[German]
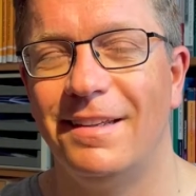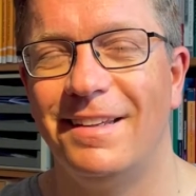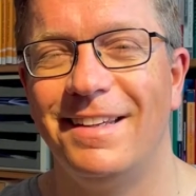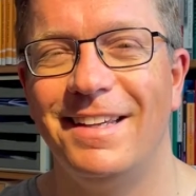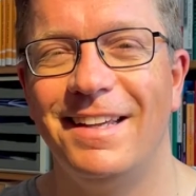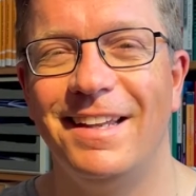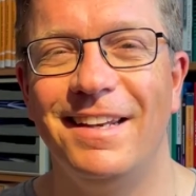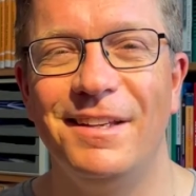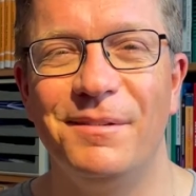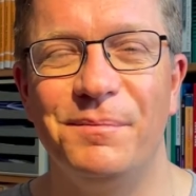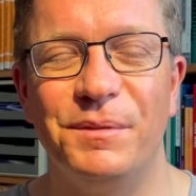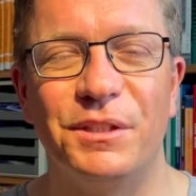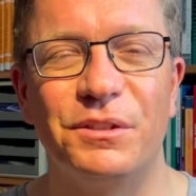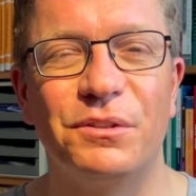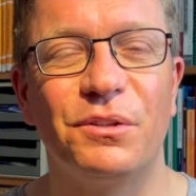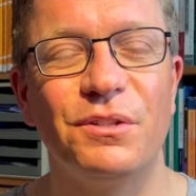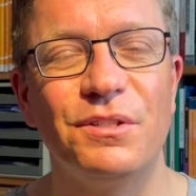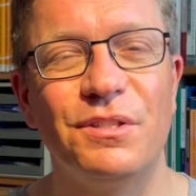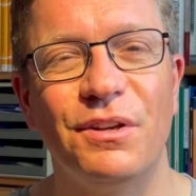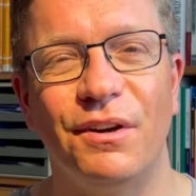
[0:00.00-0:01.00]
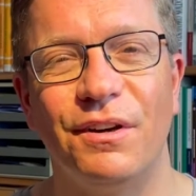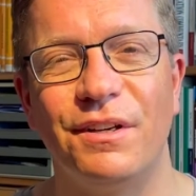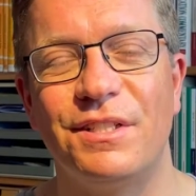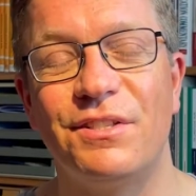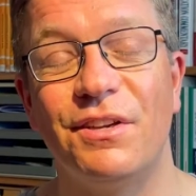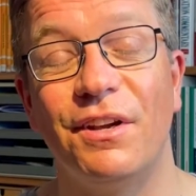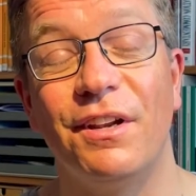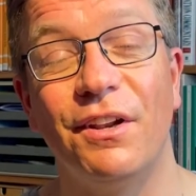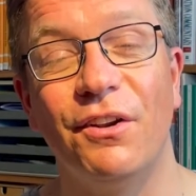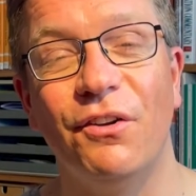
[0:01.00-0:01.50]
Ihr Lieben, ich grüße euch
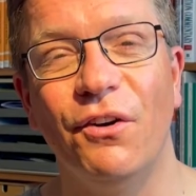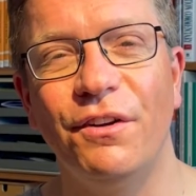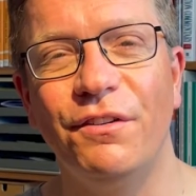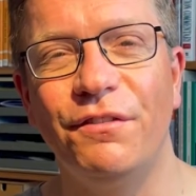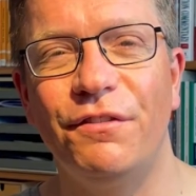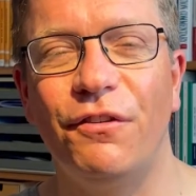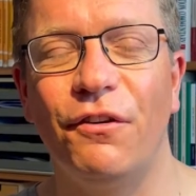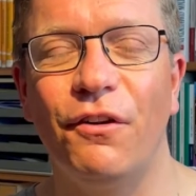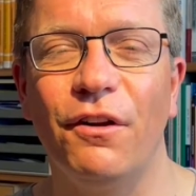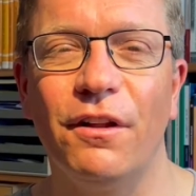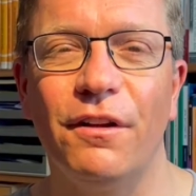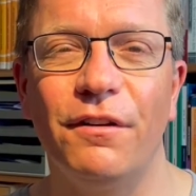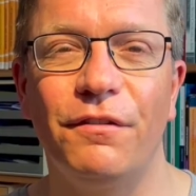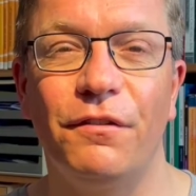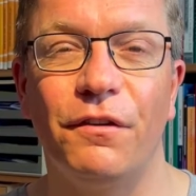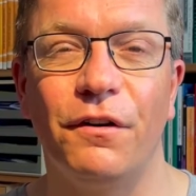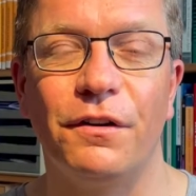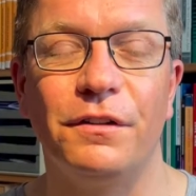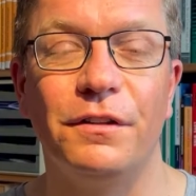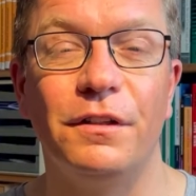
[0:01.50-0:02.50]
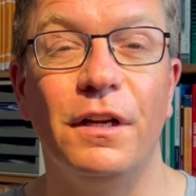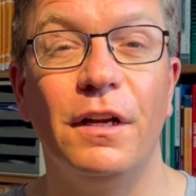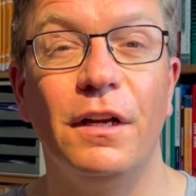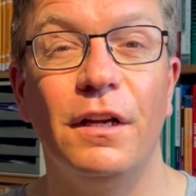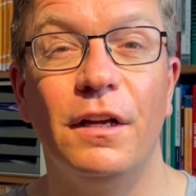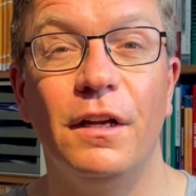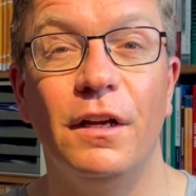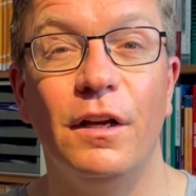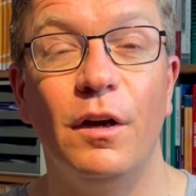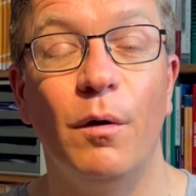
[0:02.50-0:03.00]
zu einer neuen Folge von
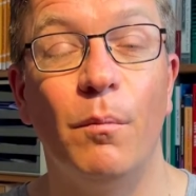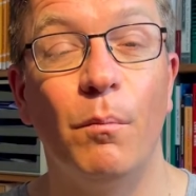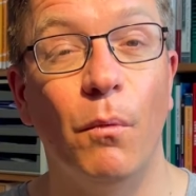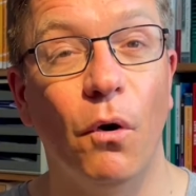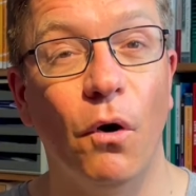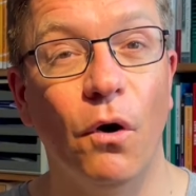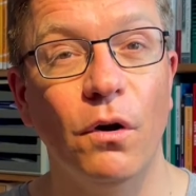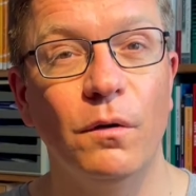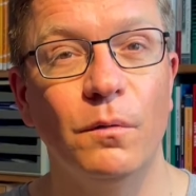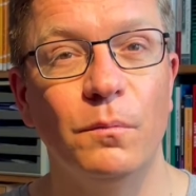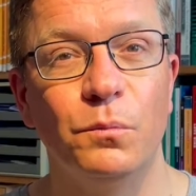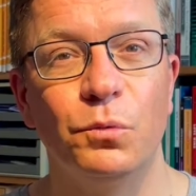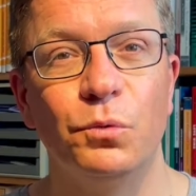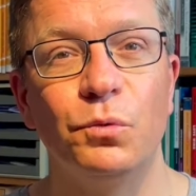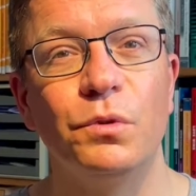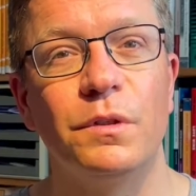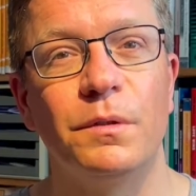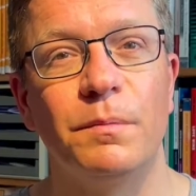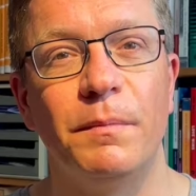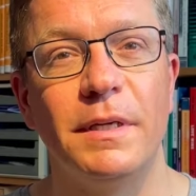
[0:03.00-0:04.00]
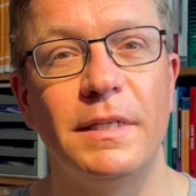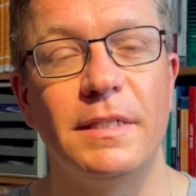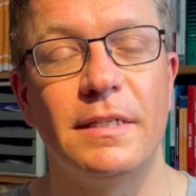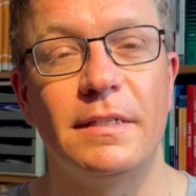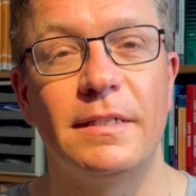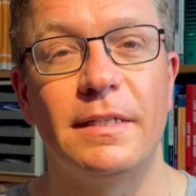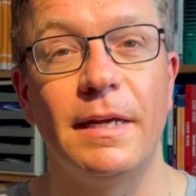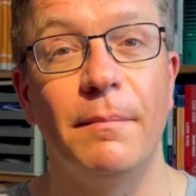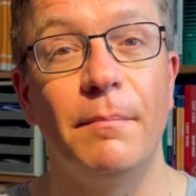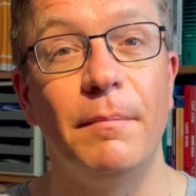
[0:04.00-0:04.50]
Morgenmut
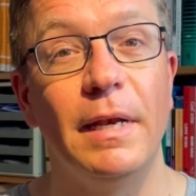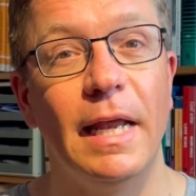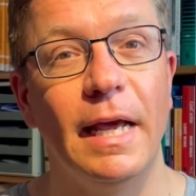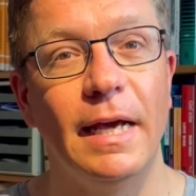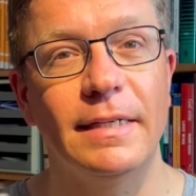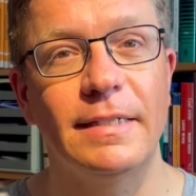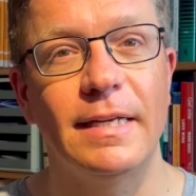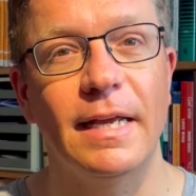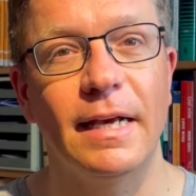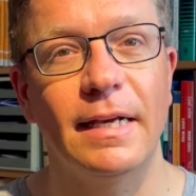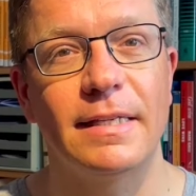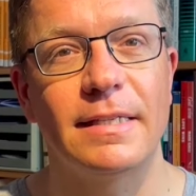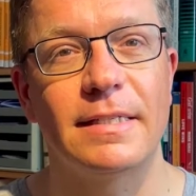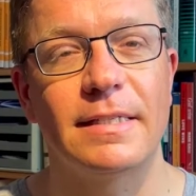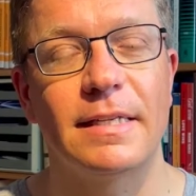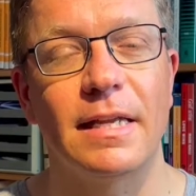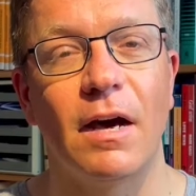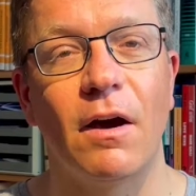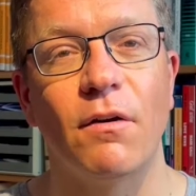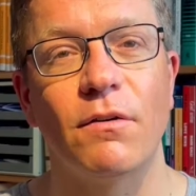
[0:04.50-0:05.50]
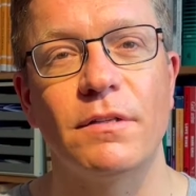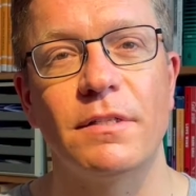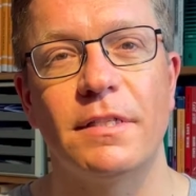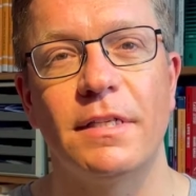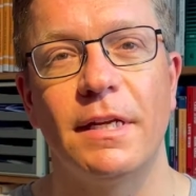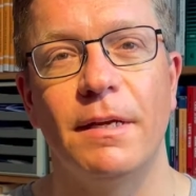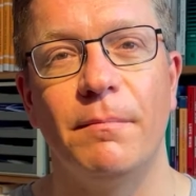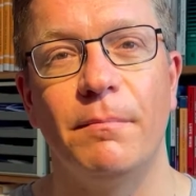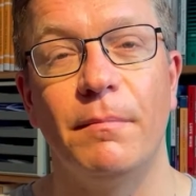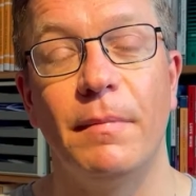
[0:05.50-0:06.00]
mit dem Lehrtext aus
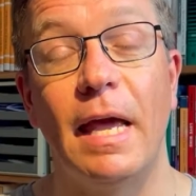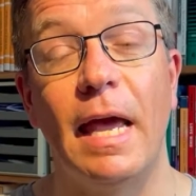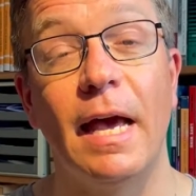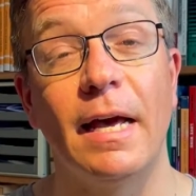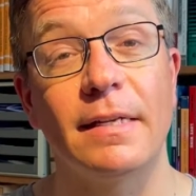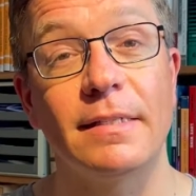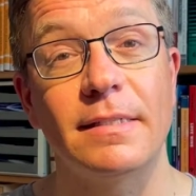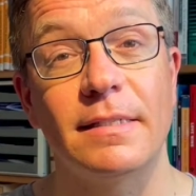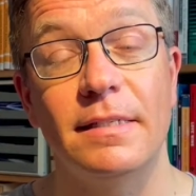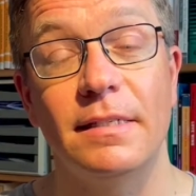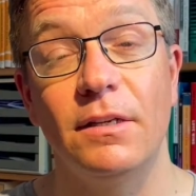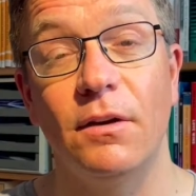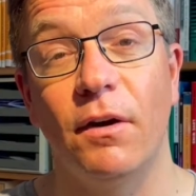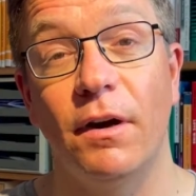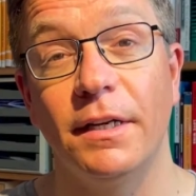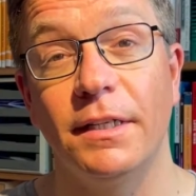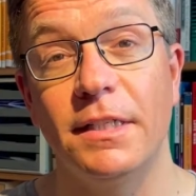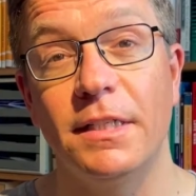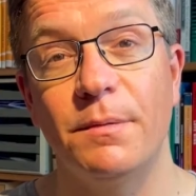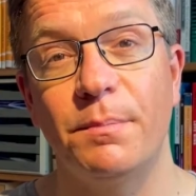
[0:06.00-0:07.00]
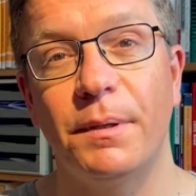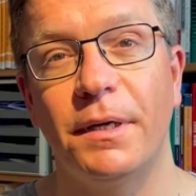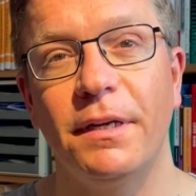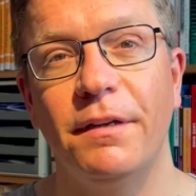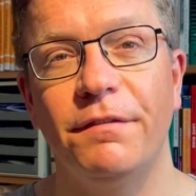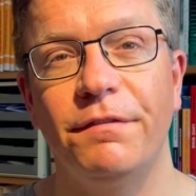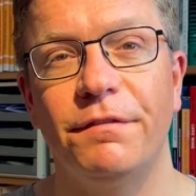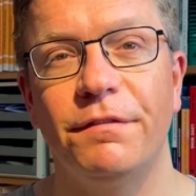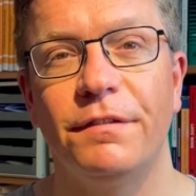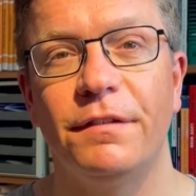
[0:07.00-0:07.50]
dem ersten
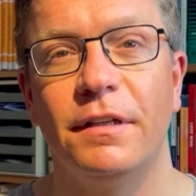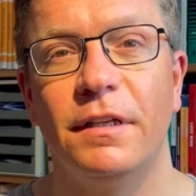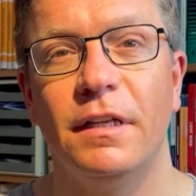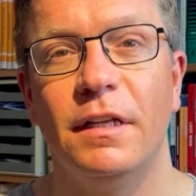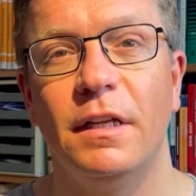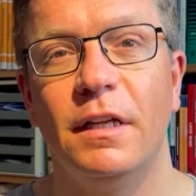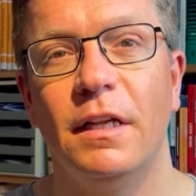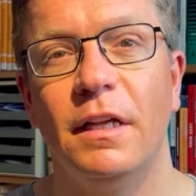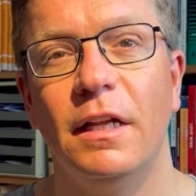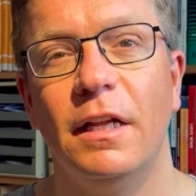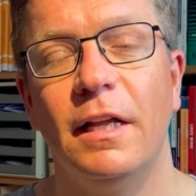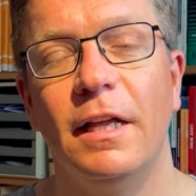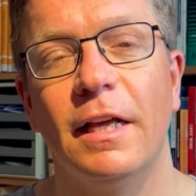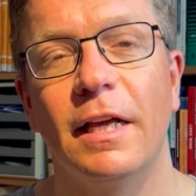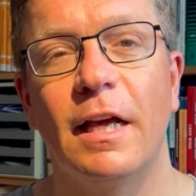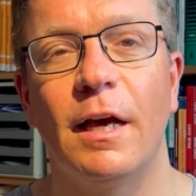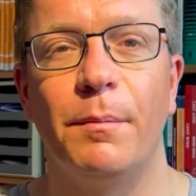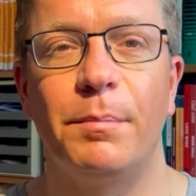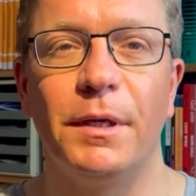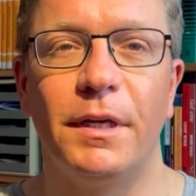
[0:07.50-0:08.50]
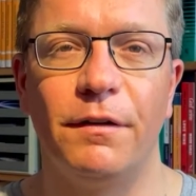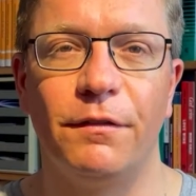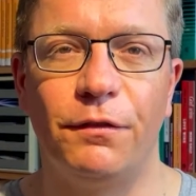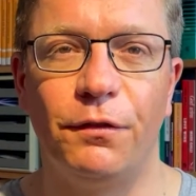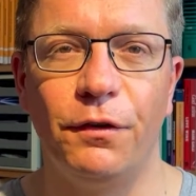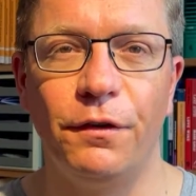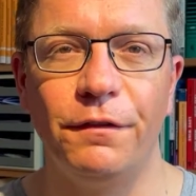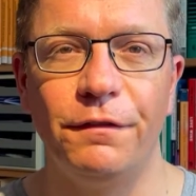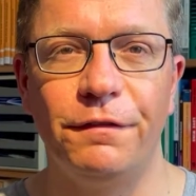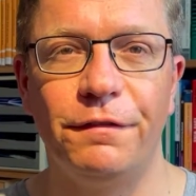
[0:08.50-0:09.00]
Johannesbrief, Kapitel
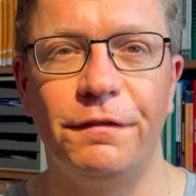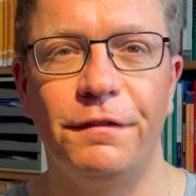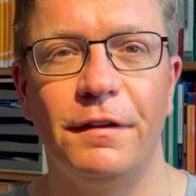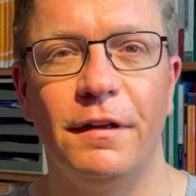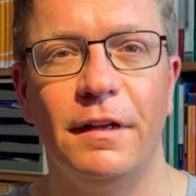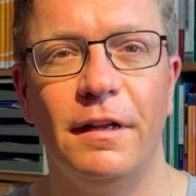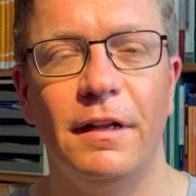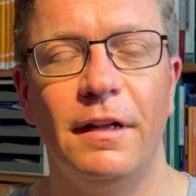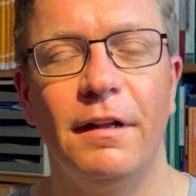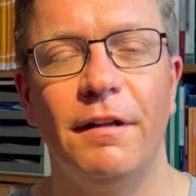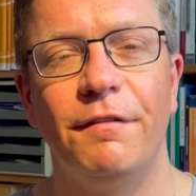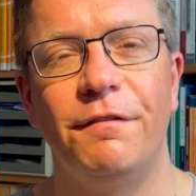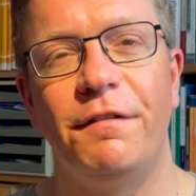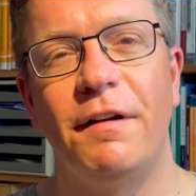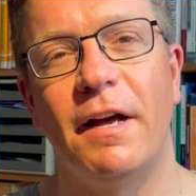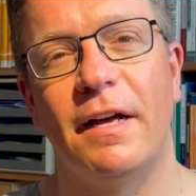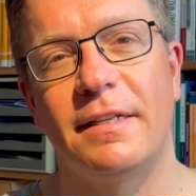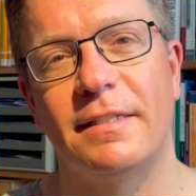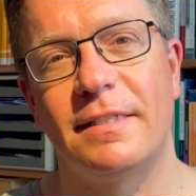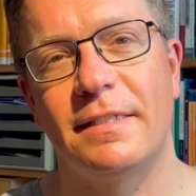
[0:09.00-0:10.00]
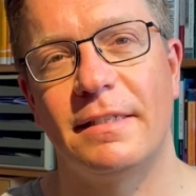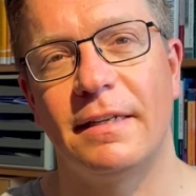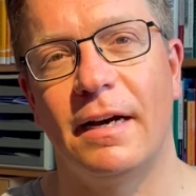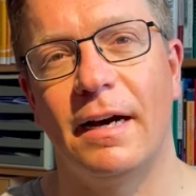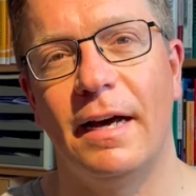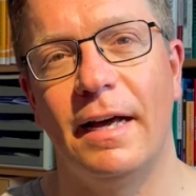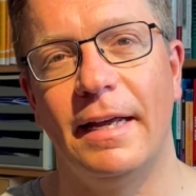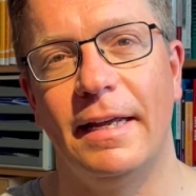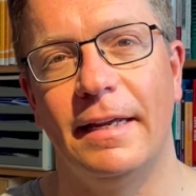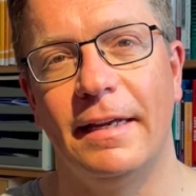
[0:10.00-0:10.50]
5, Vers
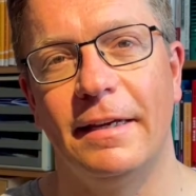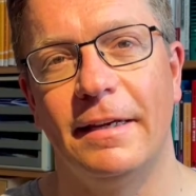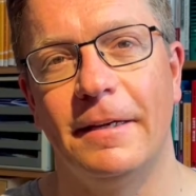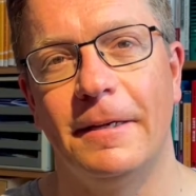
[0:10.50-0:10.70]
3.